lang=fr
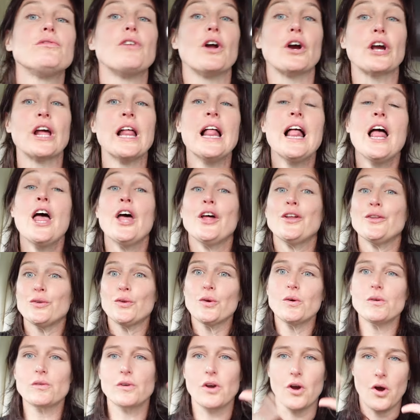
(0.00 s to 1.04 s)
du vlog.
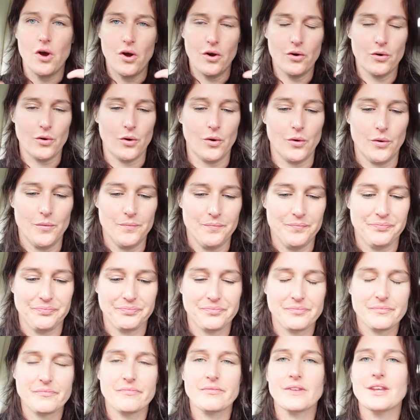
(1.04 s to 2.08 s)
Donc, en gros,
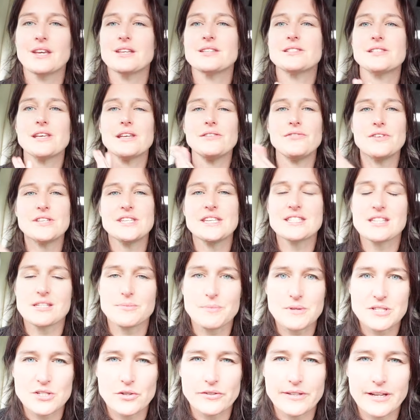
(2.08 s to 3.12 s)
cette visite, ça
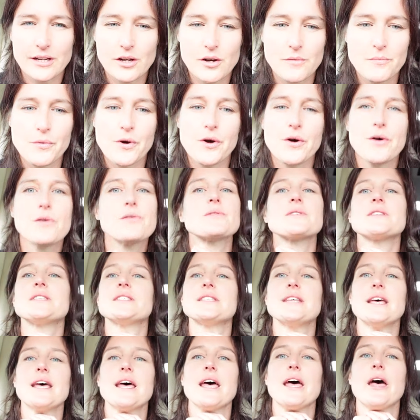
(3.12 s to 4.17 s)
se présentait comment
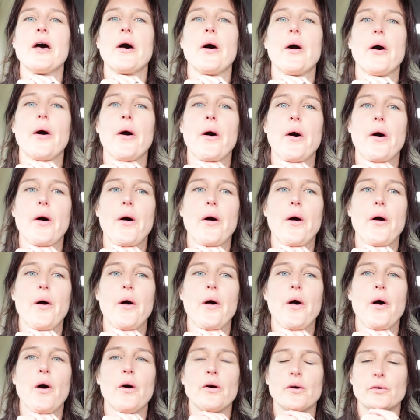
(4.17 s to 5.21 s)
C'est,
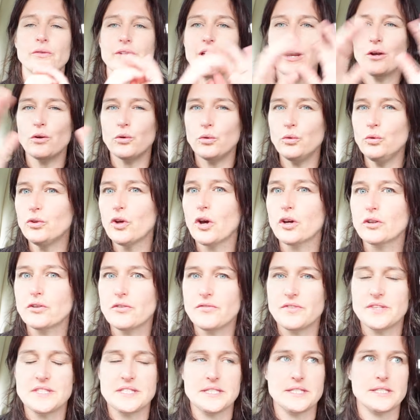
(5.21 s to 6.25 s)
euh, on a une heure
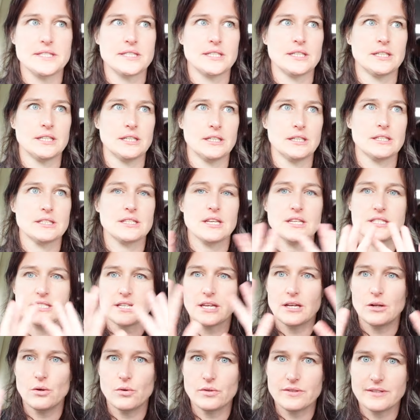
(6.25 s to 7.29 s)
de visite. Ça,
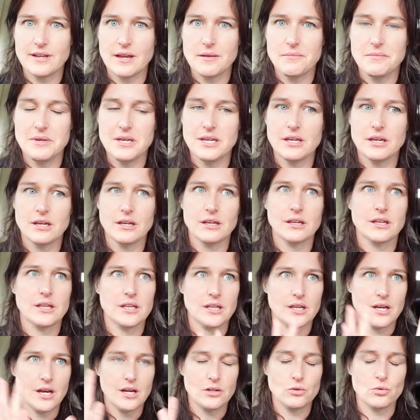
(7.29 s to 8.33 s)
c'est le timing
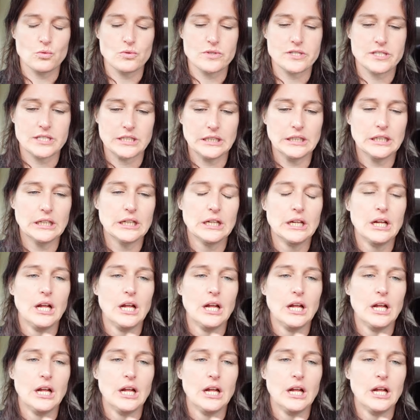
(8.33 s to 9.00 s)
qui a annoncé.